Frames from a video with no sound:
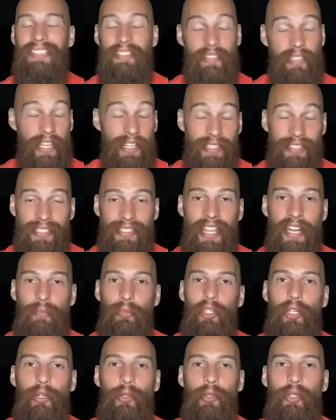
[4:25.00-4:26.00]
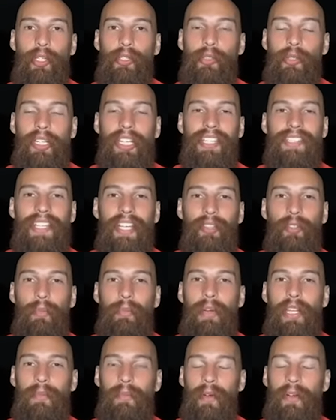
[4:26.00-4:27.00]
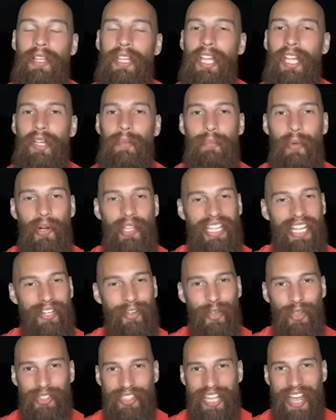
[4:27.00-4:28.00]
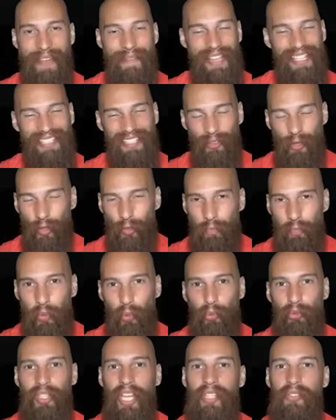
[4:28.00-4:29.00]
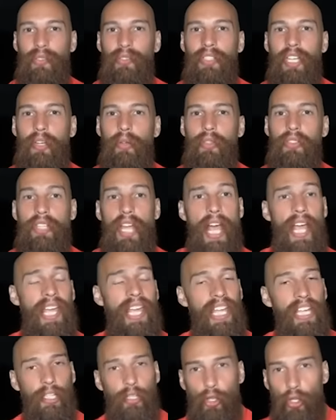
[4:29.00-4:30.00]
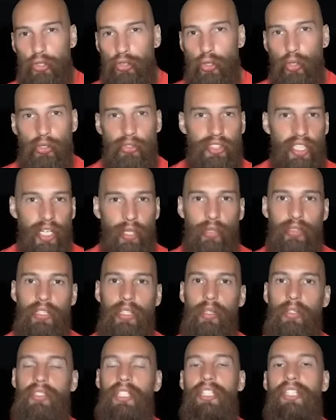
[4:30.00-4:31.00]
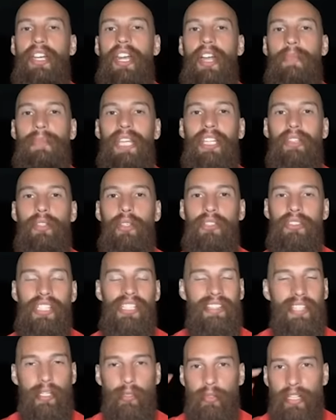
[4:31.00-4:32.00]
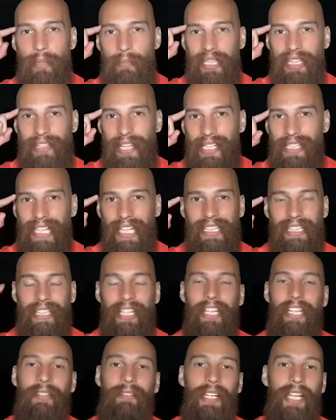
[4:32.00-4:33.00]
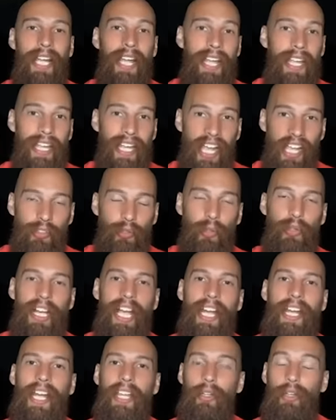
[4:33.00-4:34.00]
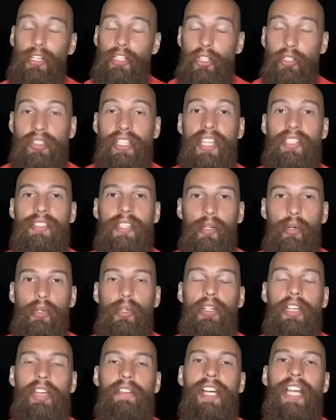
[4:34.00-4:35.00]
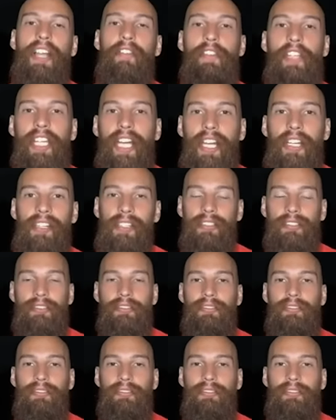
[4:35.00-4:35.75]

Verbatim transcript: tienes que estar muy orgulloso de que sea tu primo porque no sabes los puntazos que nos da, los consejos en los entrenamientos, él tiene una mentalidad increíble, es un ganador, yo te aseguro que va a la final.